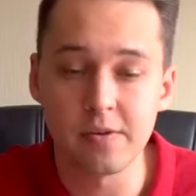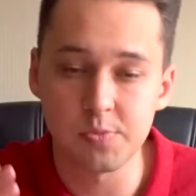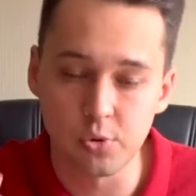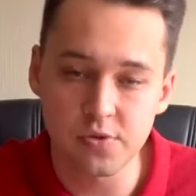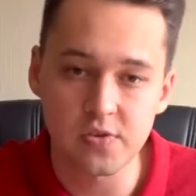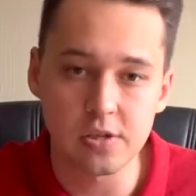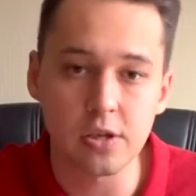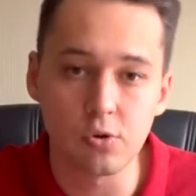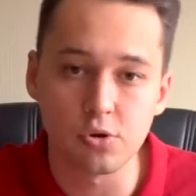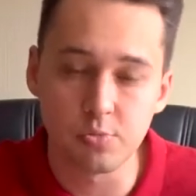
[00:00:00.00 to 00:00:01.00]
Ваш мозг
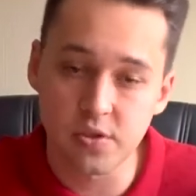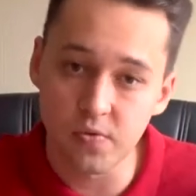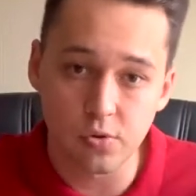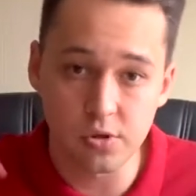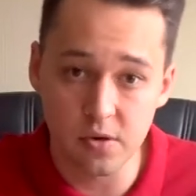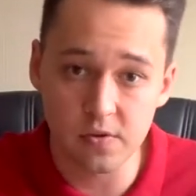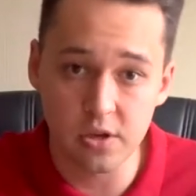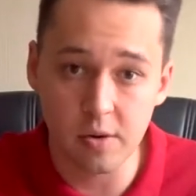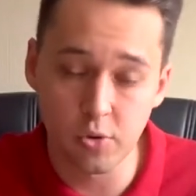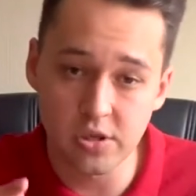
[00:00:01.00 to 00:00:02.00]
всегда должен быть сфокусирован
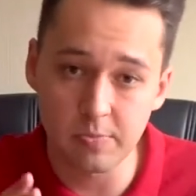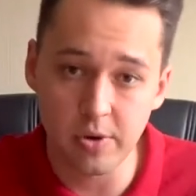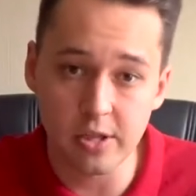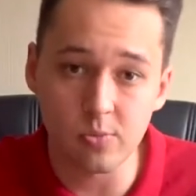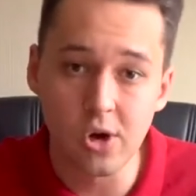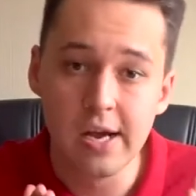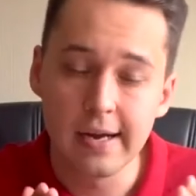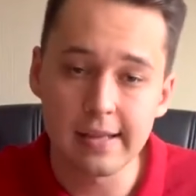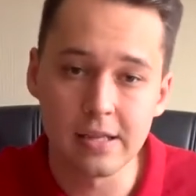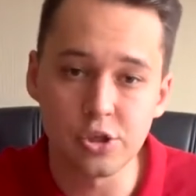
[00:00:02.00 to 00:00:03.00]
на работе, поэтому
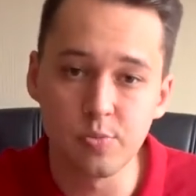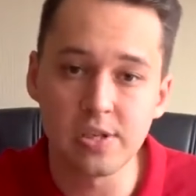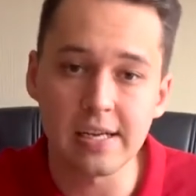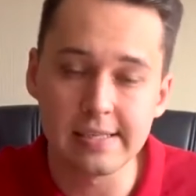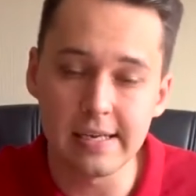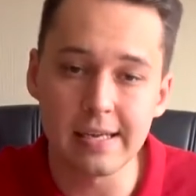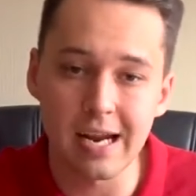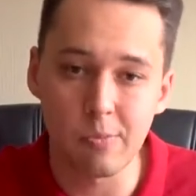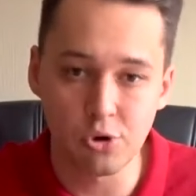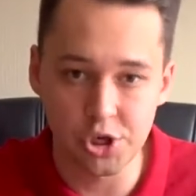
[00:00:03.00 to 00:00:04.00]
это должно быть
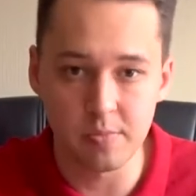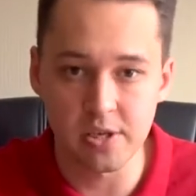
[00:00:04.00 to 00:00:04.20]
отдельное рабочее